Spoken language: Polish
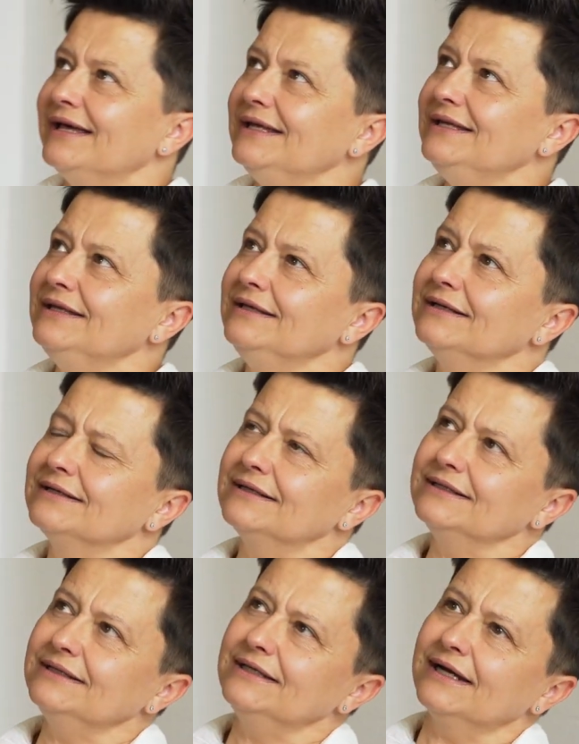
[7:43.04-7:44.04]
I
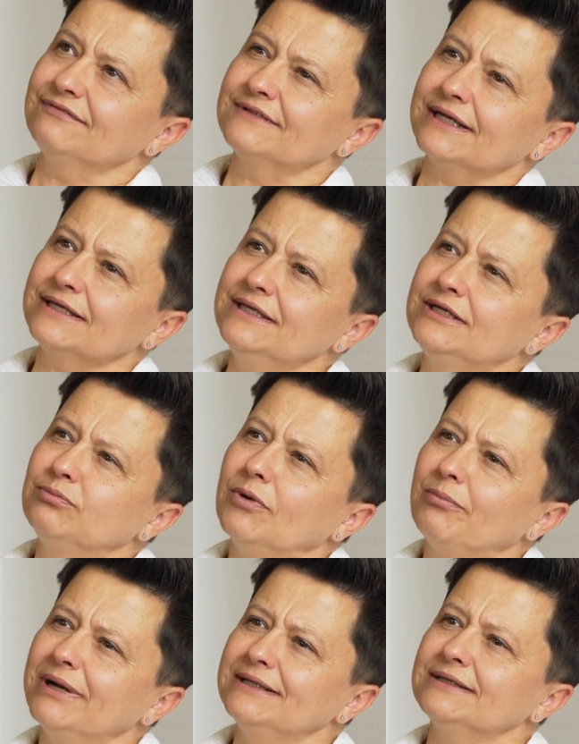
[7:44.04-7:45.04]
ja w takich
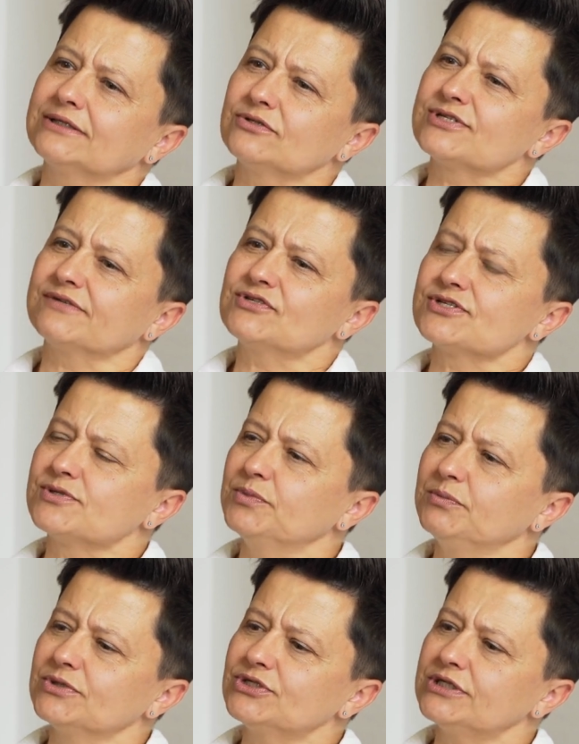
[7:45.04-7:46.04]
momentach to zawsze
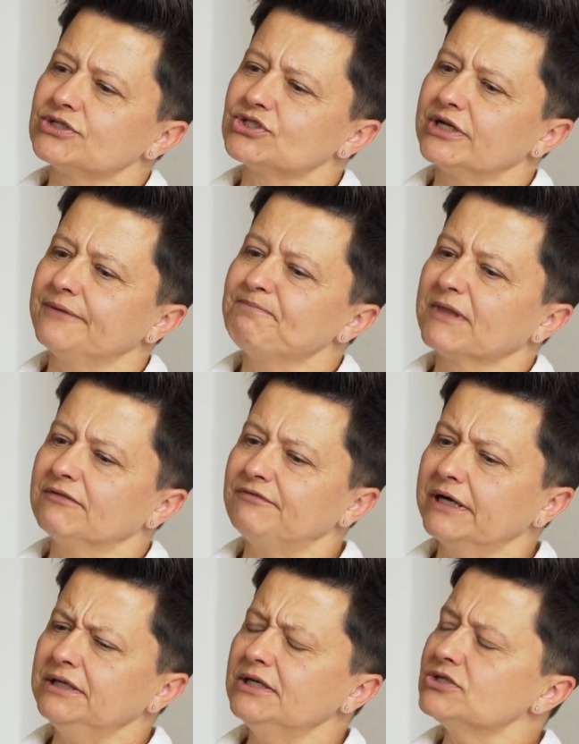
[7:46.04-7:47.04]
sobie myślę, że
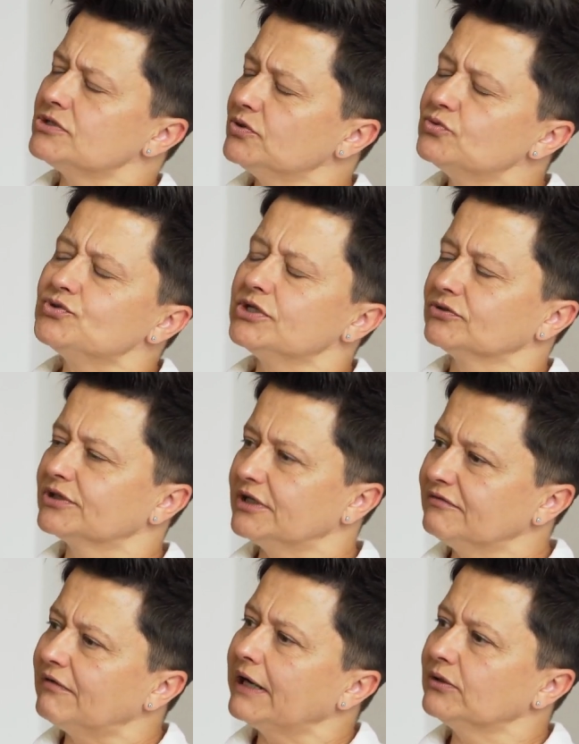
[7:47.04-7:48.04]
fajnie, jeśli ludzie
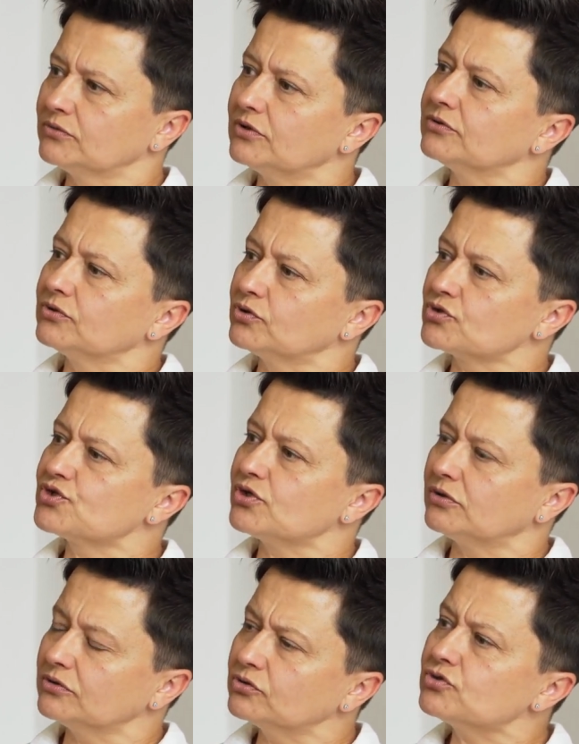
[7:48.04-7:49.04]
odkrywają to, to,
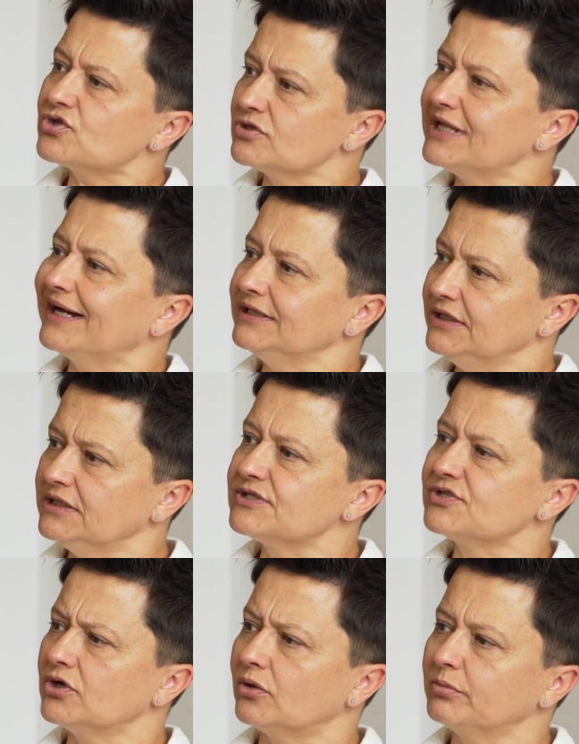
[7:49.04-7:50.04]
co, to co dla nich
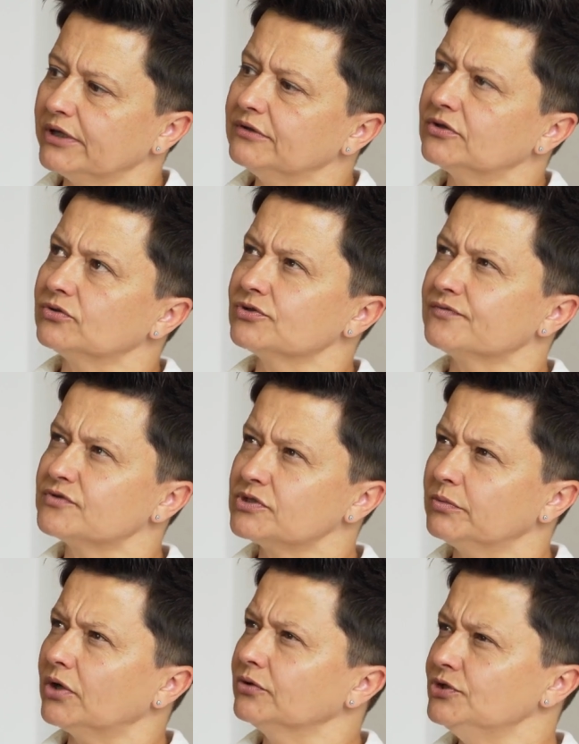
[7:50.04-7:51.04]
jest dobre i to, w
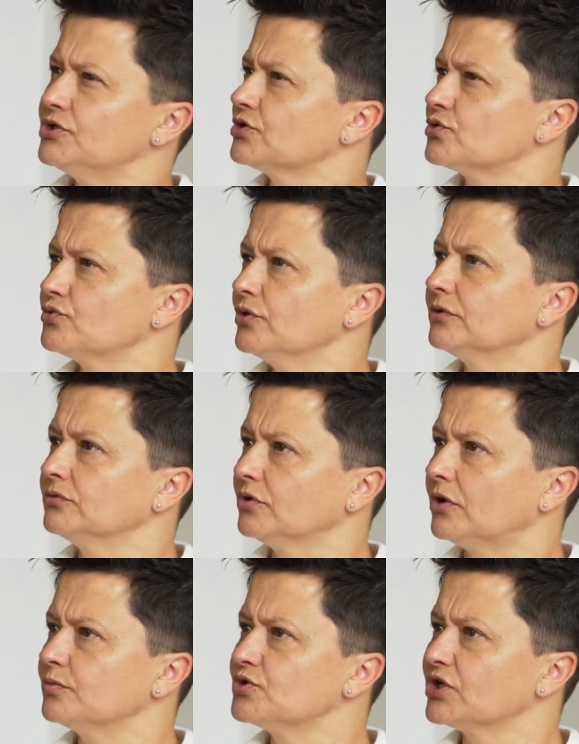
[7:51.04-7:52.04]
czym oni się czują
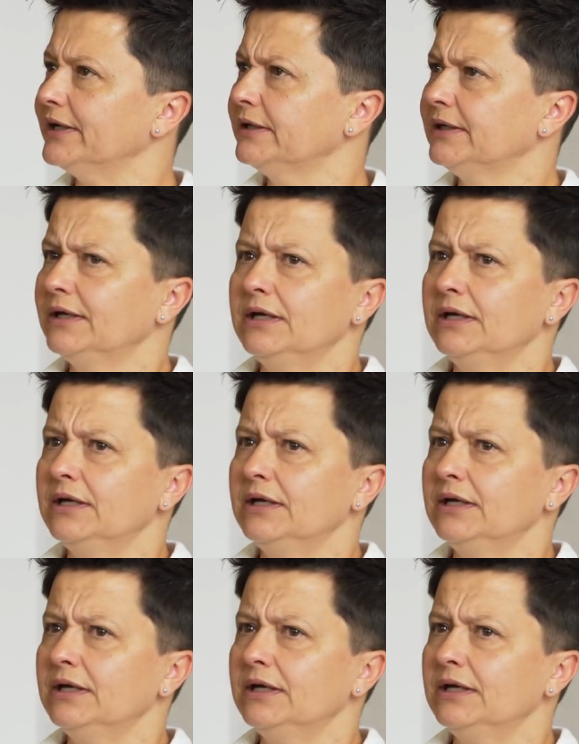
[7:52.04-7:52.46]
dobrze.